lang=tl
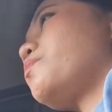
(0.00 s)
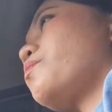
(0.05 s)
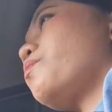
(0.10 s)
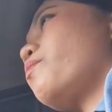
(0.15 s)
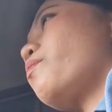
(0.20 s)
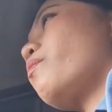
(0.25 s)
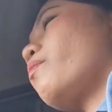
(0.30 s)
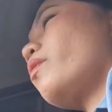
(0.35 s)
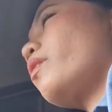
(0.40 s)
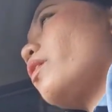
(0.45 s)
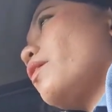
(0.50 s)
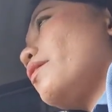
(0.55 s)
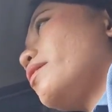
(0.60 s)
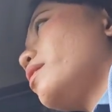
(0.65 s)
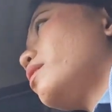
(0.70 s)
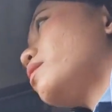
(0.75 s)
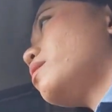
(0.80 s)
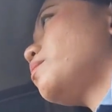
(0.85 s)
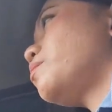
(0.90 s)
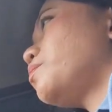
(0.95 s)
Guys, habang
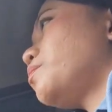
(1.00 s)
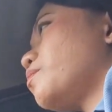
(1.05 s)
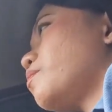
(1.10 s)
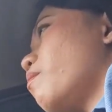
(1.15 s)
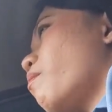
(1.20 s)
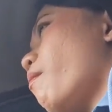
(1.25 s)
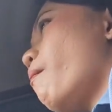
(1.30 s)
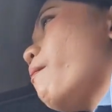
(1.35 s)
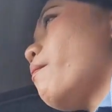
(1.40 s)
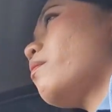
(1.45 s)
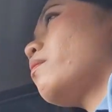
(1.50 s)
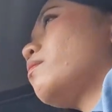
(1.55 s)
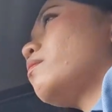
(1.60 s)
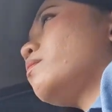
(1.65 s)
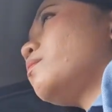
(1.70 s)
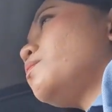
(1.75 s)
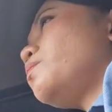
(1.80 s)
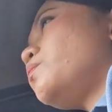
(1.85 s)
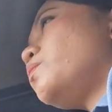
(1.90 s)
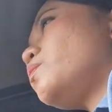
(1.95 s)
nagja-drive ako pa mawa,
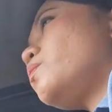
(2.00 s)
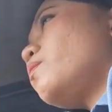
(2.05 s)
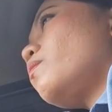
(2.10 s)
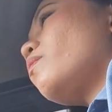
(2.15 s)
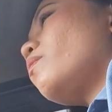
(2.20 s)
sabihin ko na